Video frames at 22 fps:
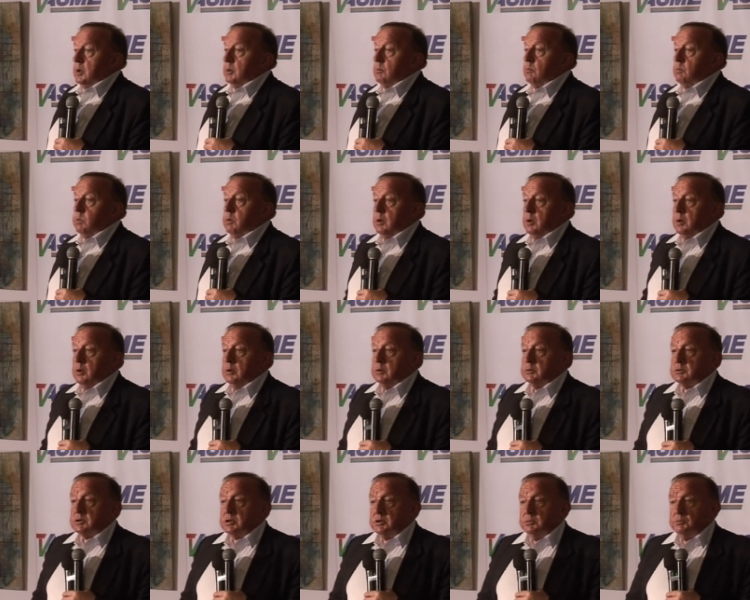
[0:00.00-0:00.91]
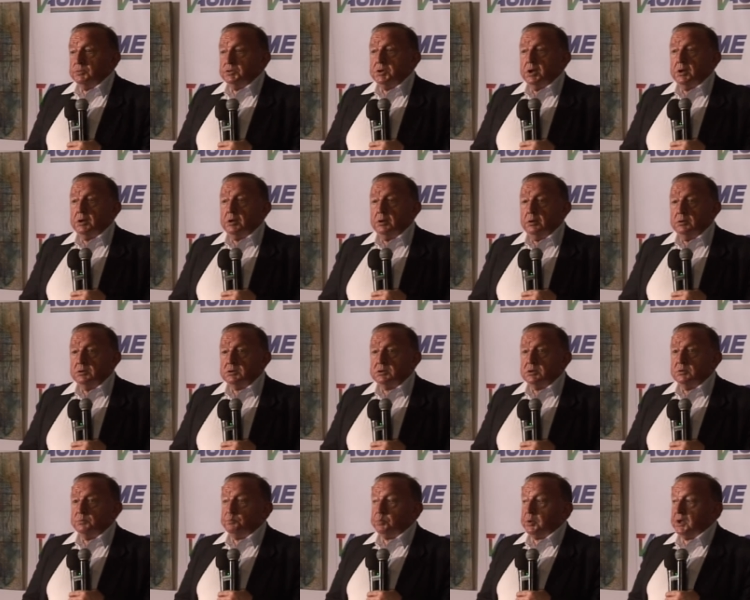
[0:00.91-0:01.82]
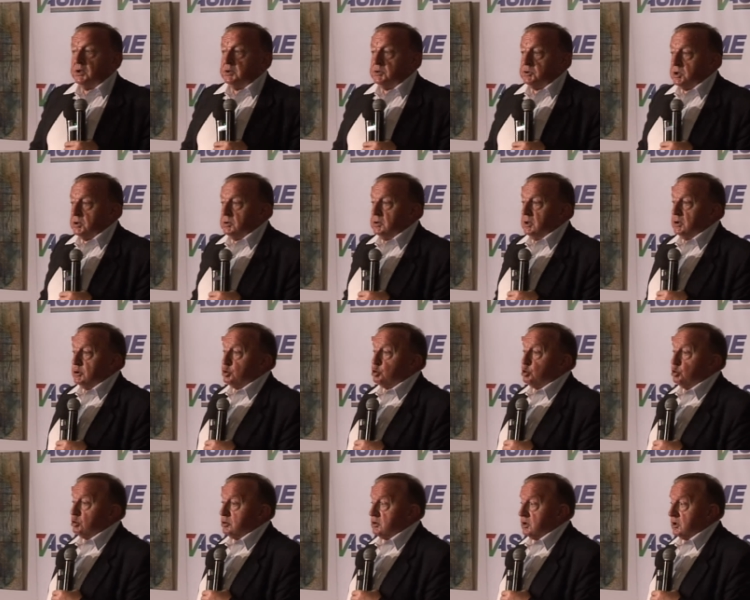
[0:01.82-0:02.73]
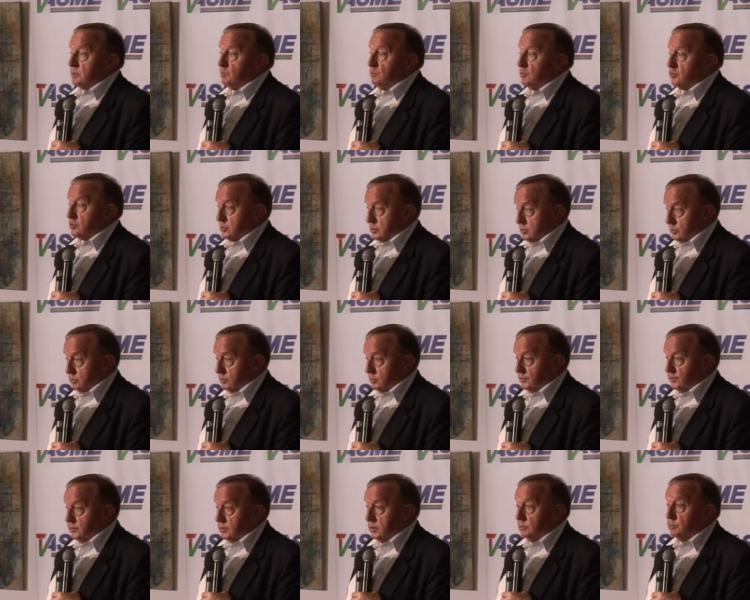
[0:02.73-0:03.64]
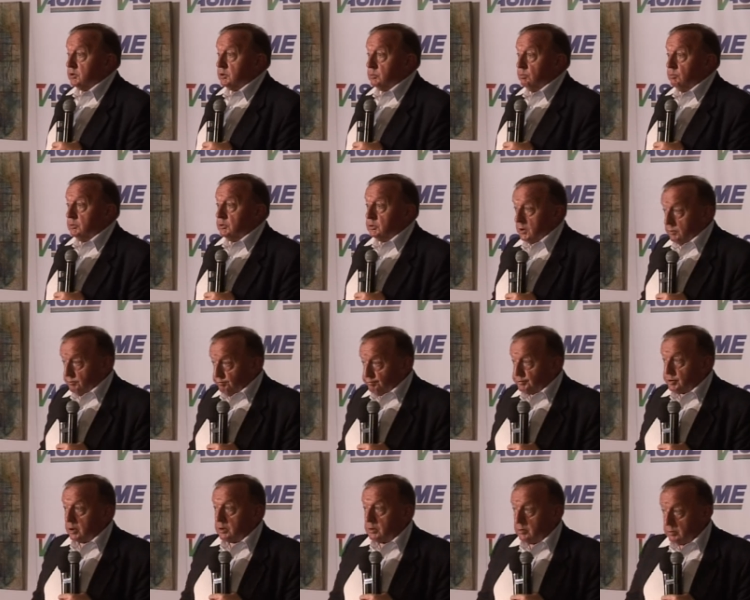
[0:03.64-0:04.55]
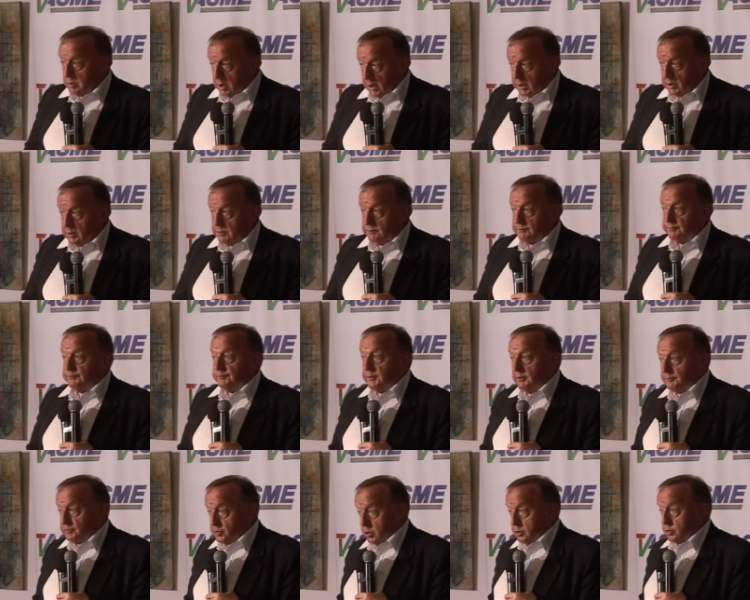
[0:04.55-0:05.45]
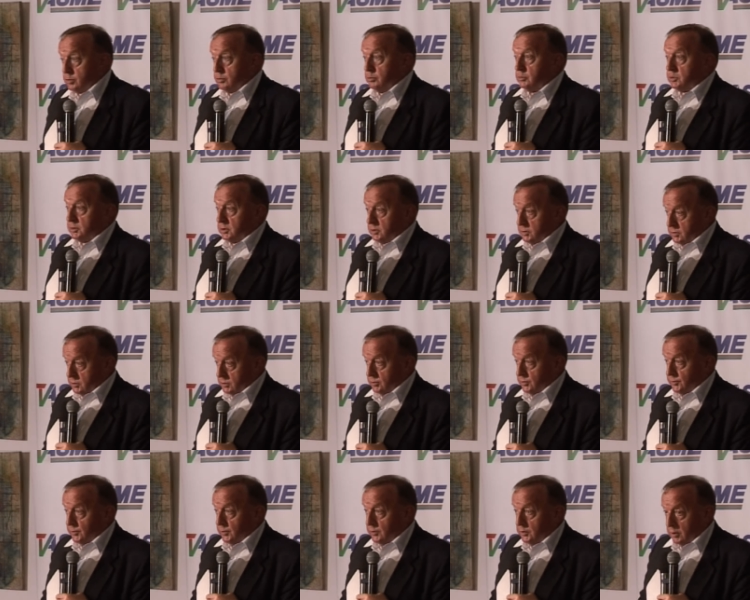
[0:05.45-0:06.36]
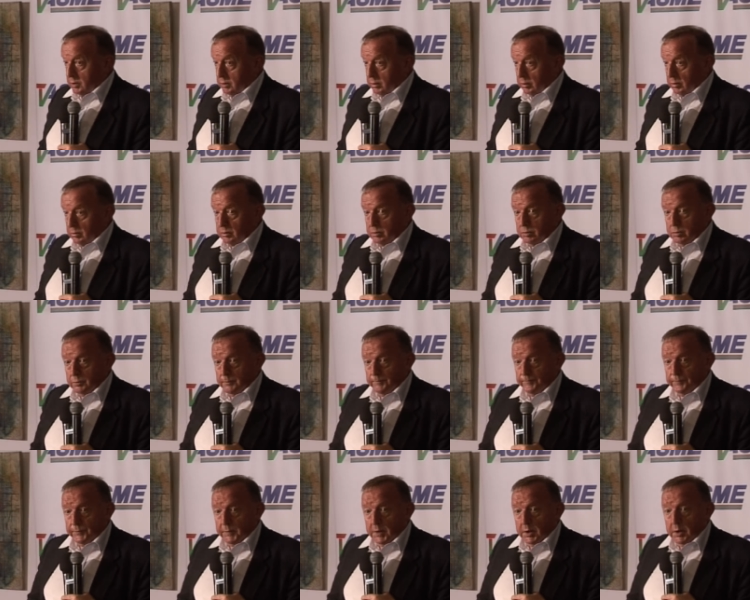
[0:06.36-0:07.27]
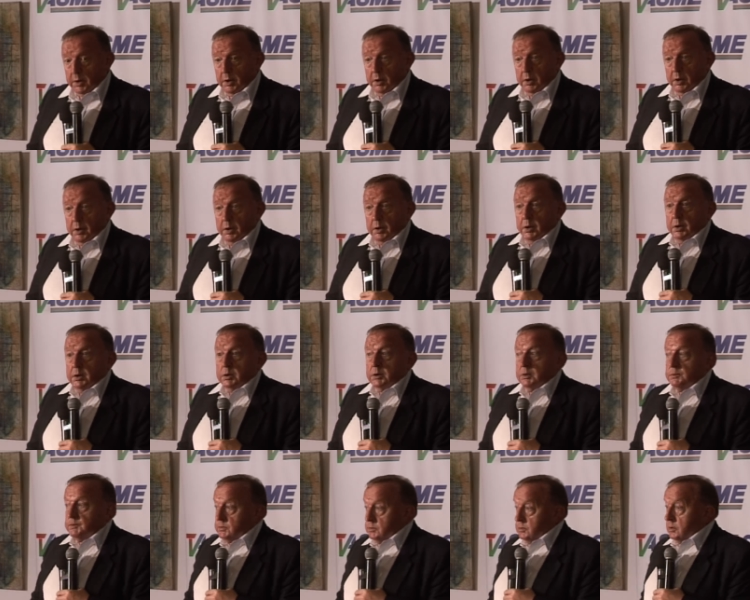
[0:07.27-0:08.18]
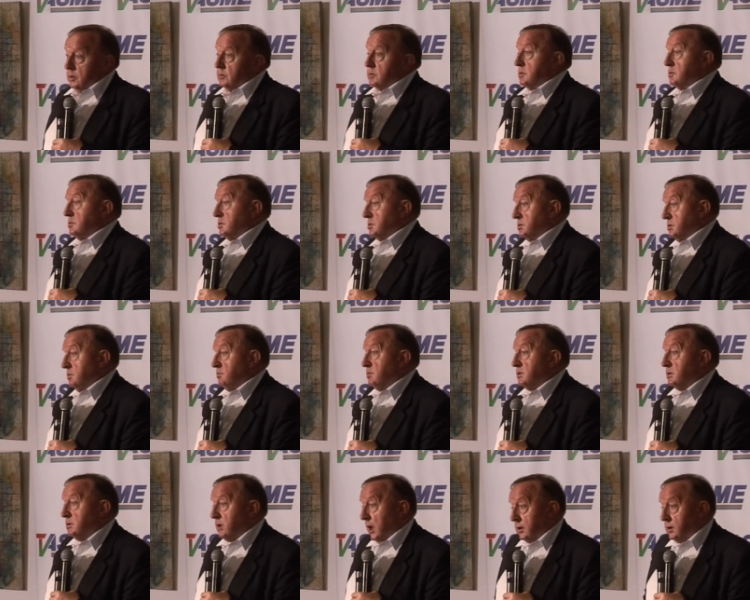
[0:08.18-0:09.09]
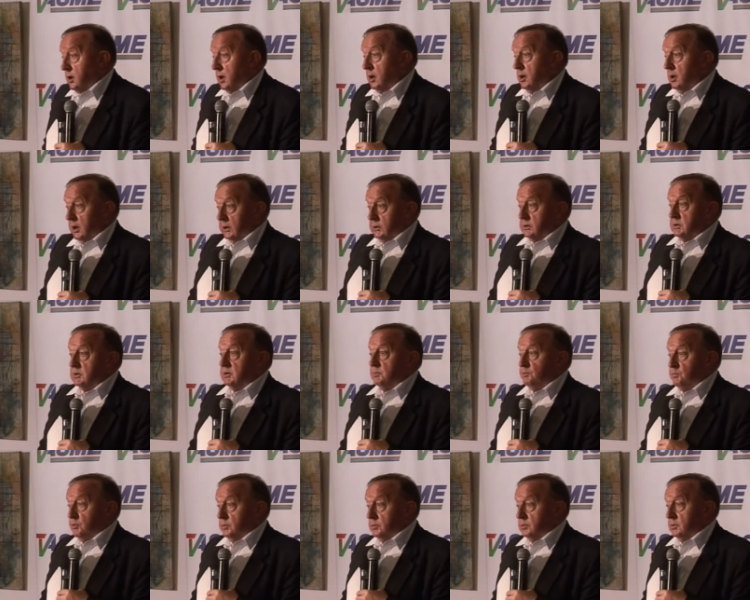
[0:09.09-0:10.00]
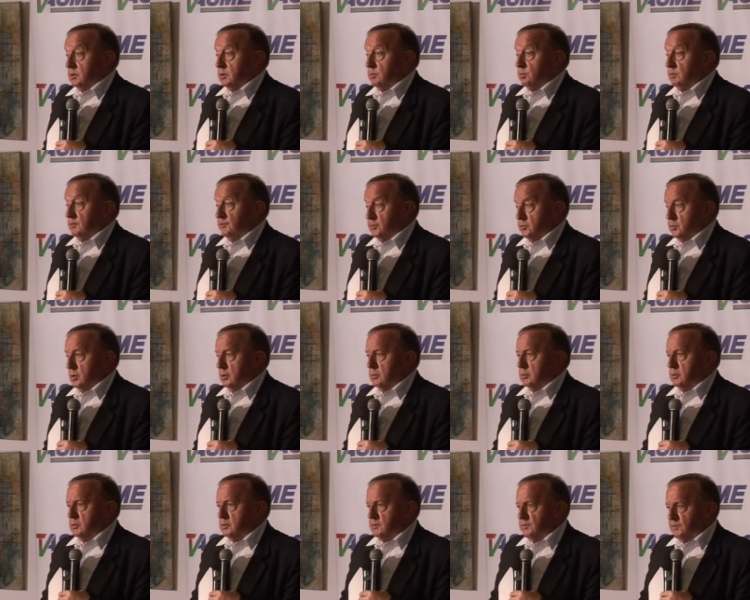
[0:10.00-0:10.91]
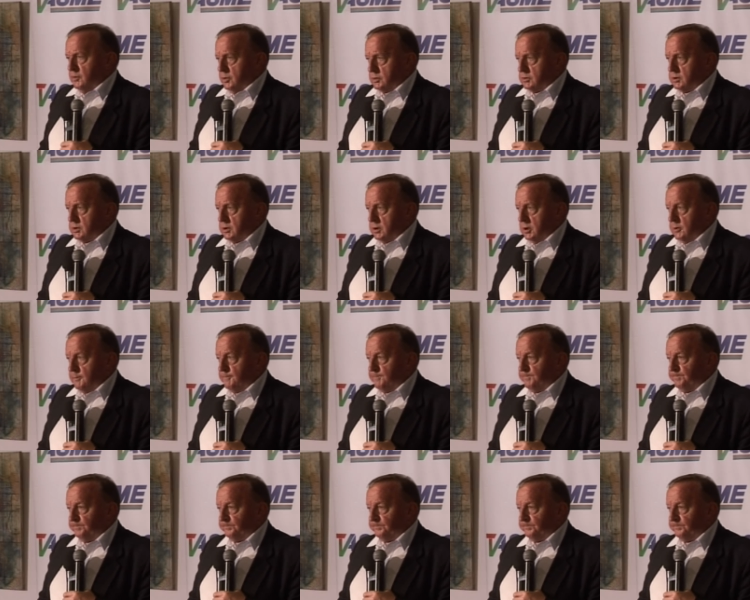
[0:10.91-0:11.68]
Bo czym się kończy prężenie cudzych muskułów, to myśmy się przekonali we wrześniu 1939 roku. I w związku z tym z takiej lekcji powinniśmy wyciągnąć wnioski.